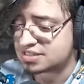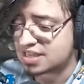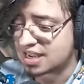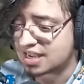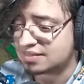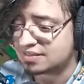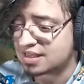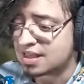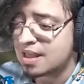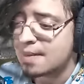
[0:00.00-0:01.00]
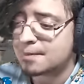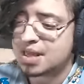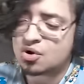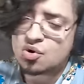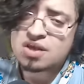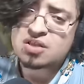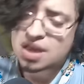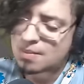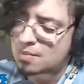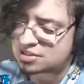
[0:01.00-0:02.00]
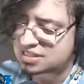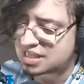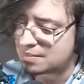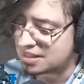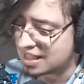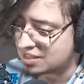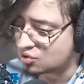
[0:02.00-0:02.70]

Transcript: gente. Pero no es lo que vamos a estar midiendo